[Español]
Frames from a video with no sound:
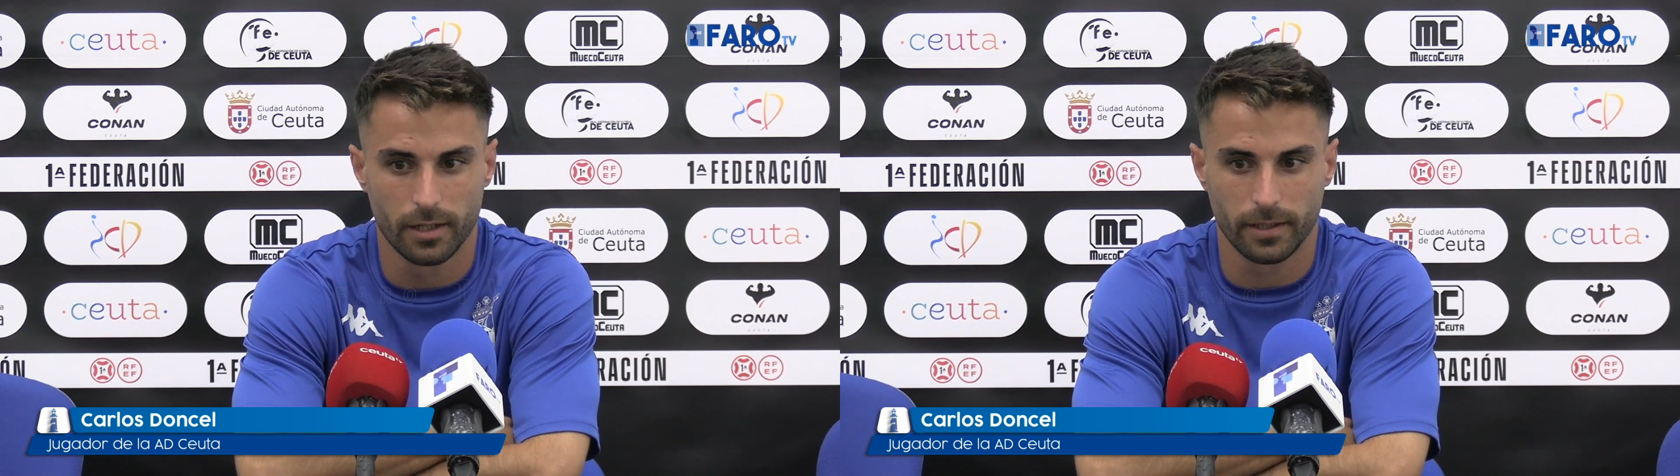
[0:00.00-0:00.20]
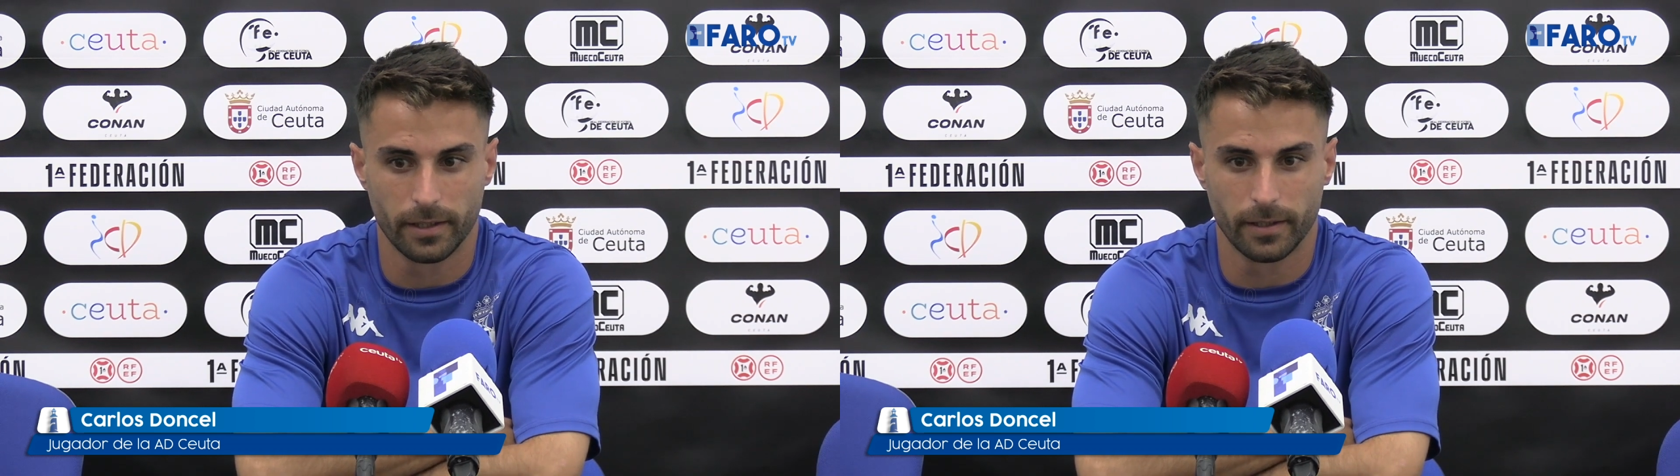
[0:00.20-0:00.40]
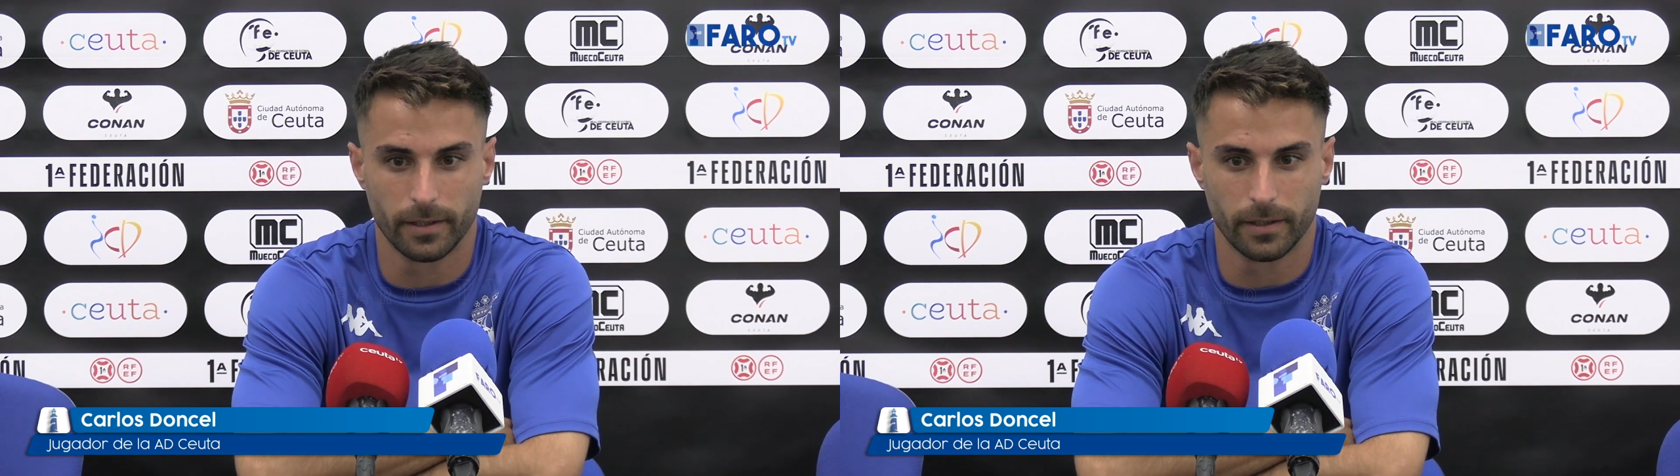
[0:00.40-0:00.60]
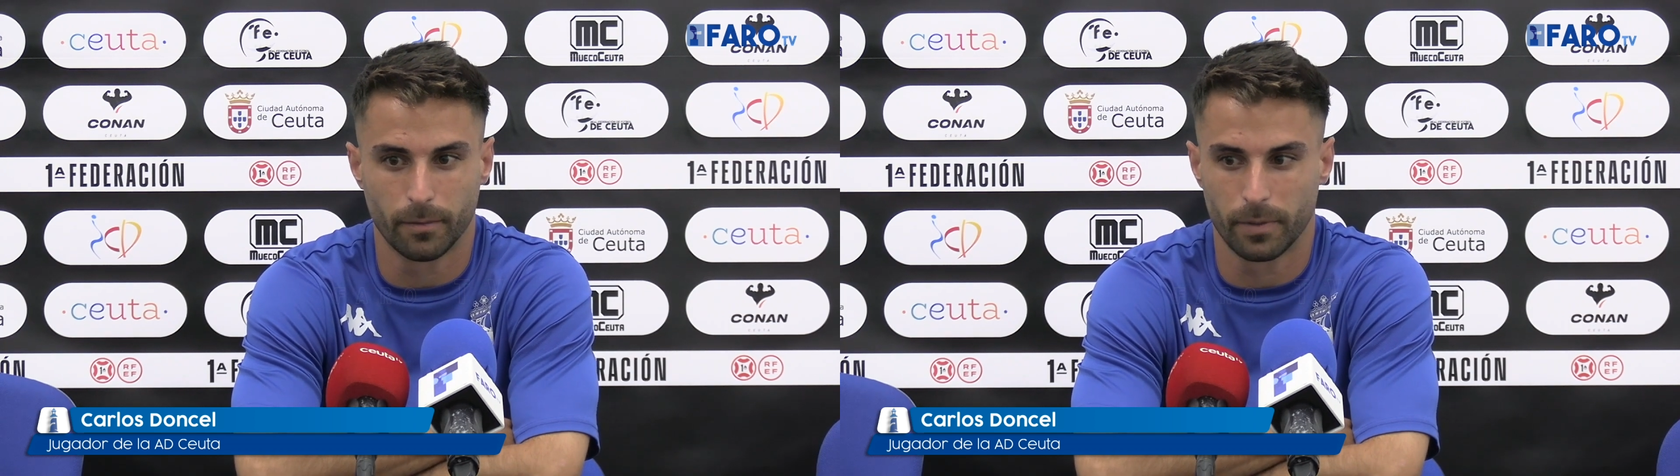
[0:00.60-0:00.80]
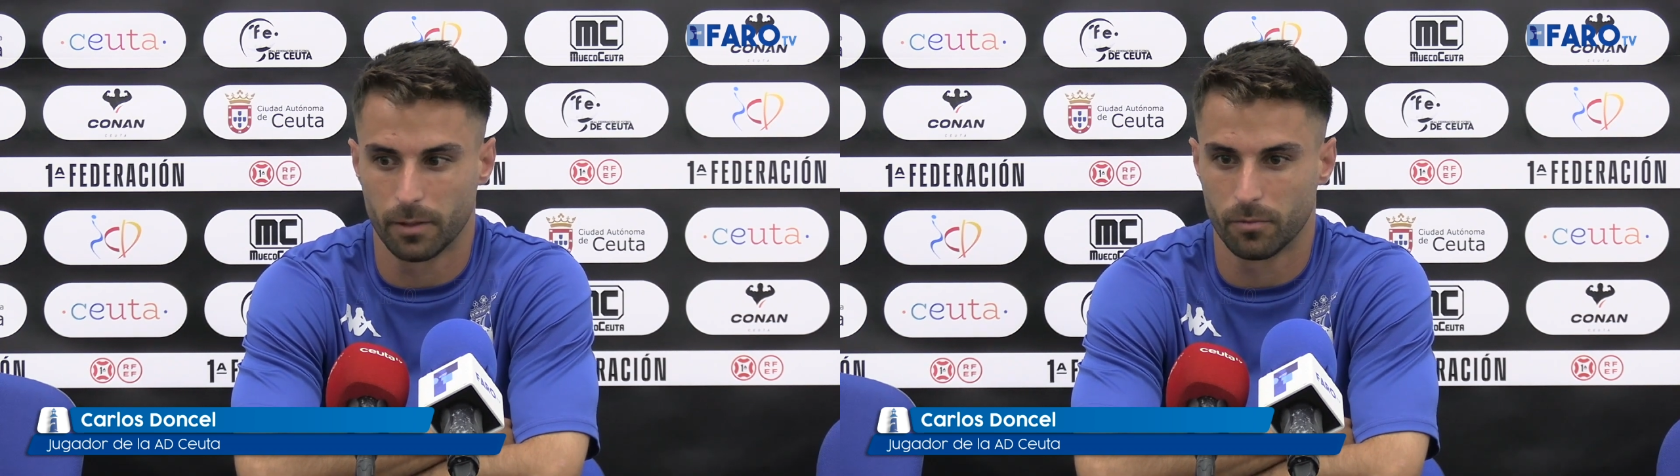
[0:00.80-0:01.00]
y
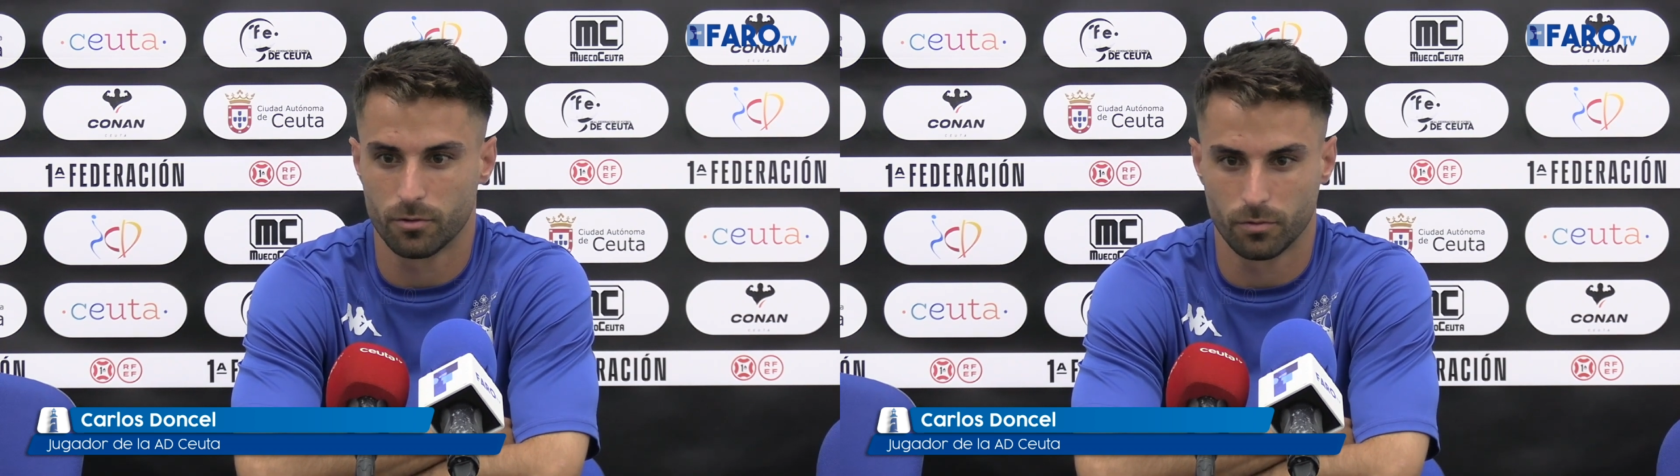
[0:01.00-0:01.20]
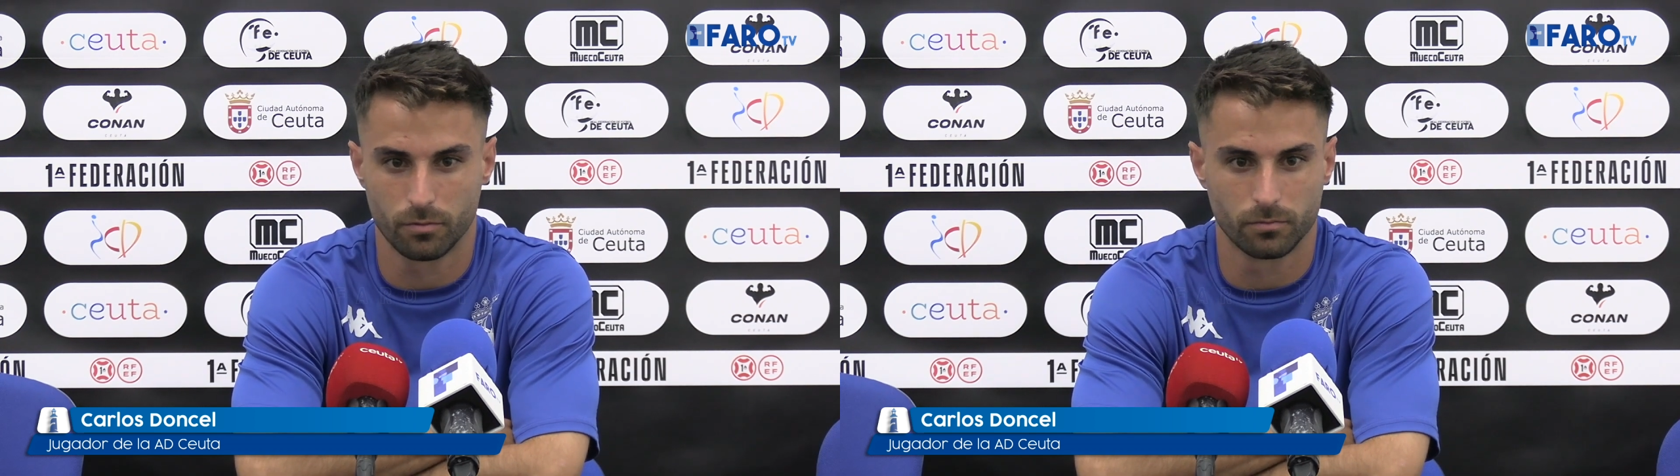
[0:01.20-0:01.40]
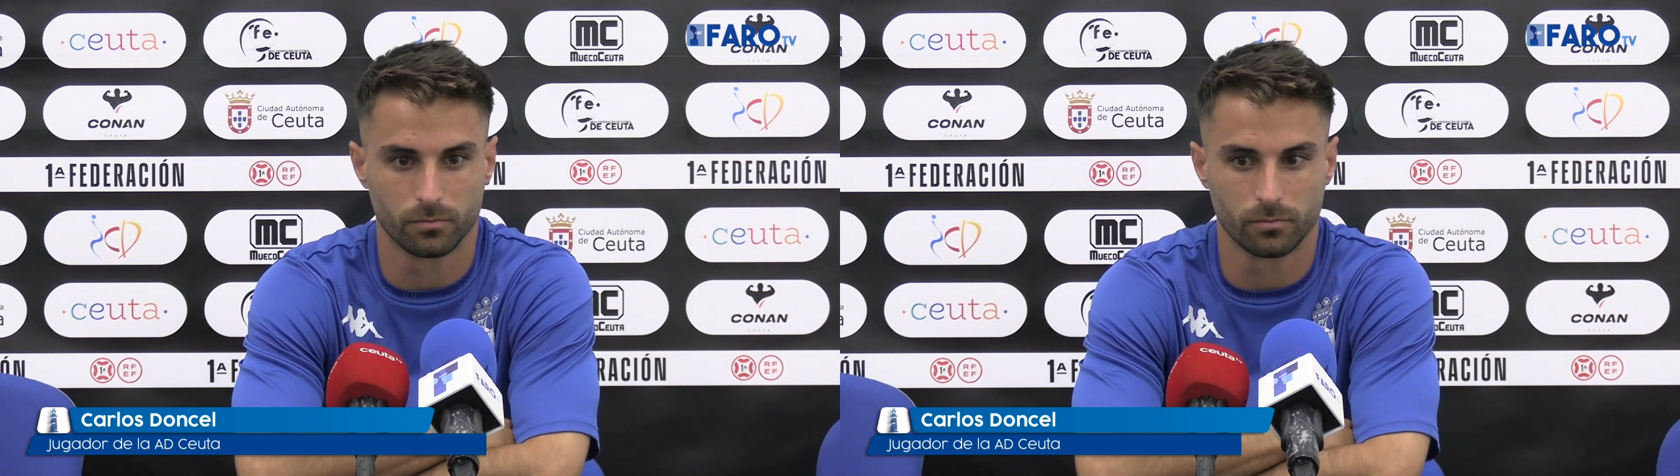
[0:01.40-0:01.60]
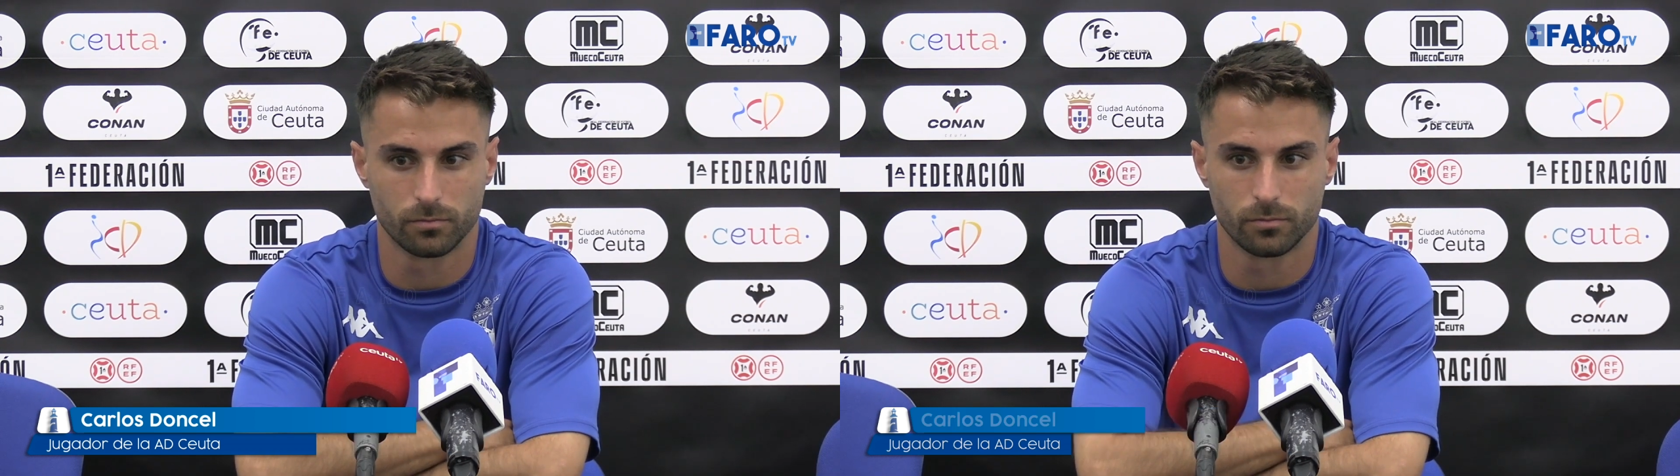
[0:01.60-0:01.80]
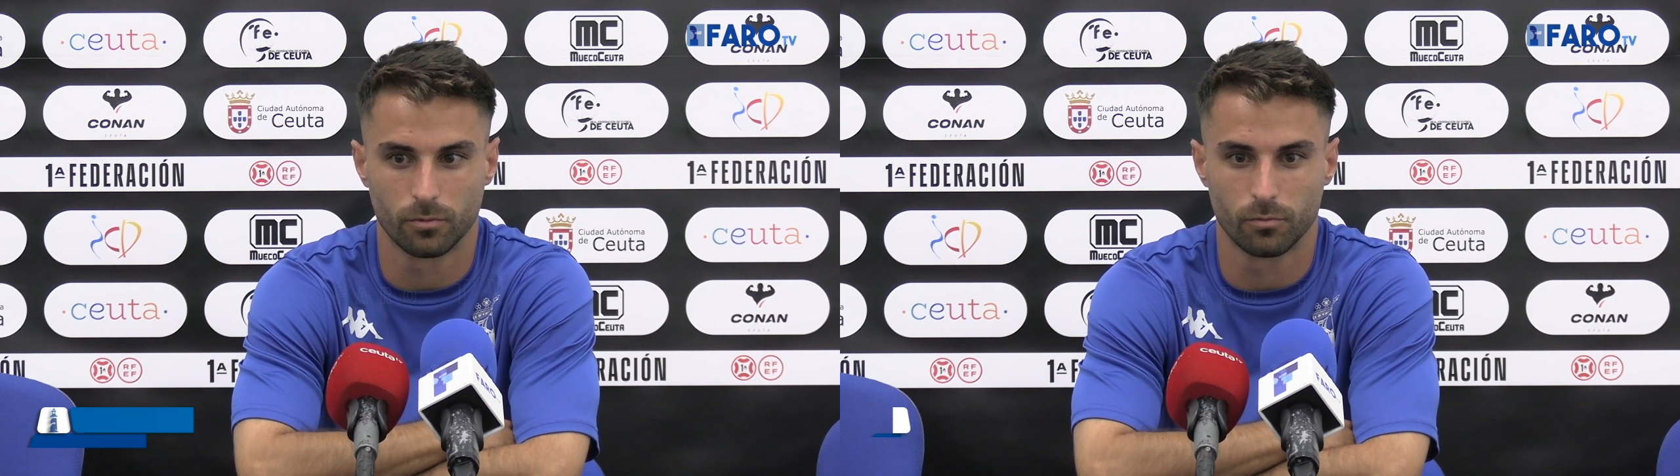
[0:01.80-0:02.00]
esperemos
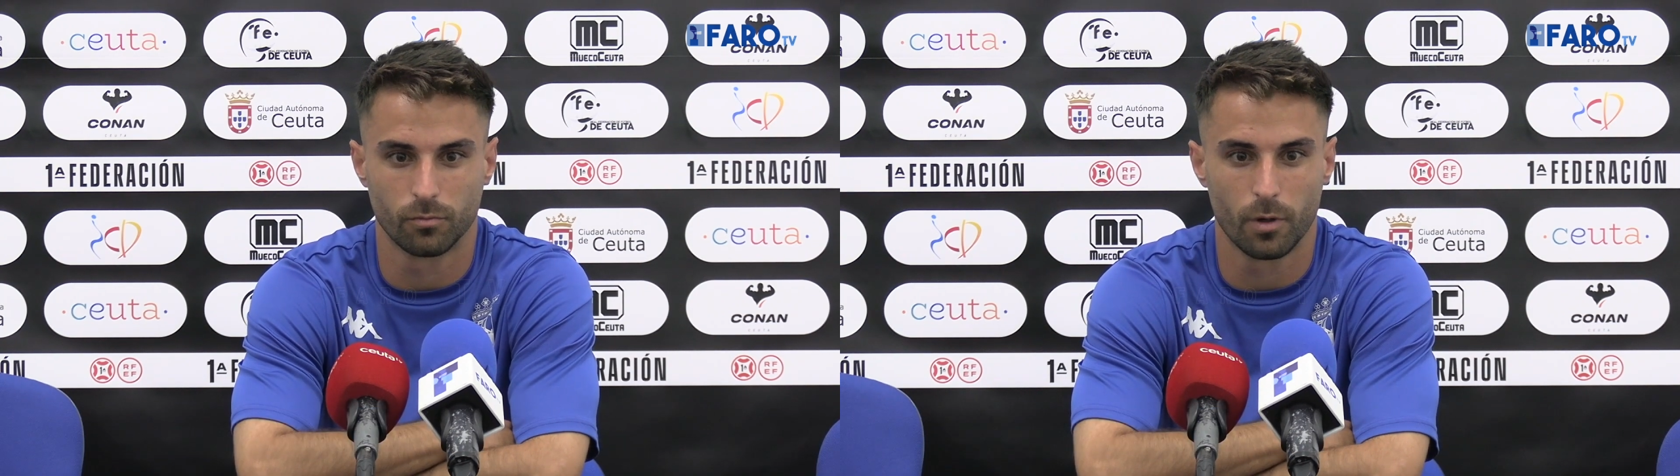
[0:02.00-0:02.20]
un,